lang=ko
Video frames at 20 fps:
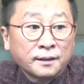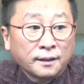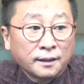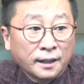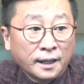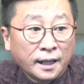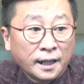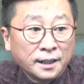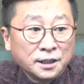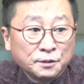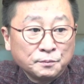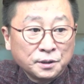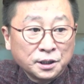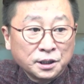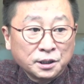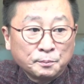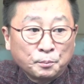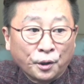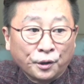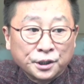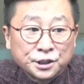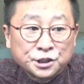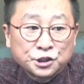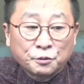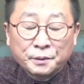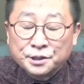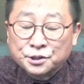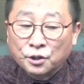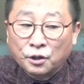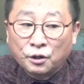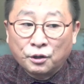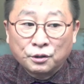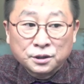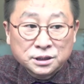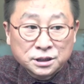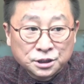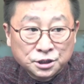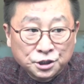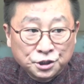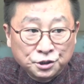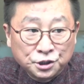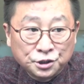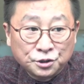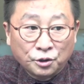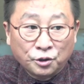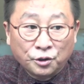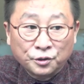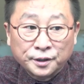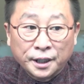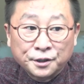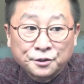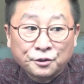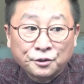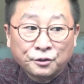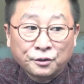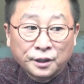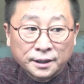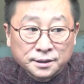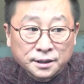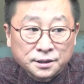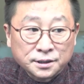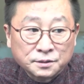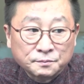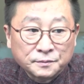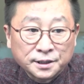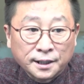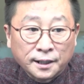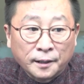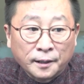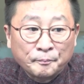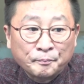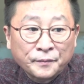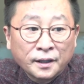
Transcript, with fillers: AB 편의점에서 7위로 내려 앉았습니다.